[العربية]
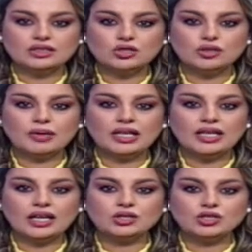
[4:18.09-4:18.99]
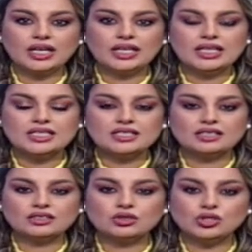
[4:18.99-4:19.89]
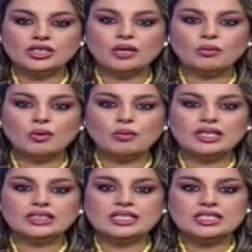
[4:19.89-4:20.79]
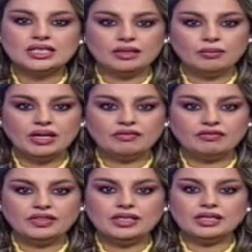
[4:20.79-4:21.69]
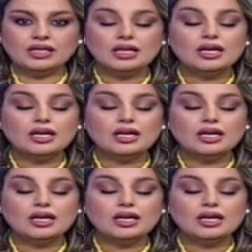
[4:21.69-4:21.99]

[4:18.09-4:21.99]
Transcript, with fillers: جبال قشعان الاستراتيجية ووادي سلبة في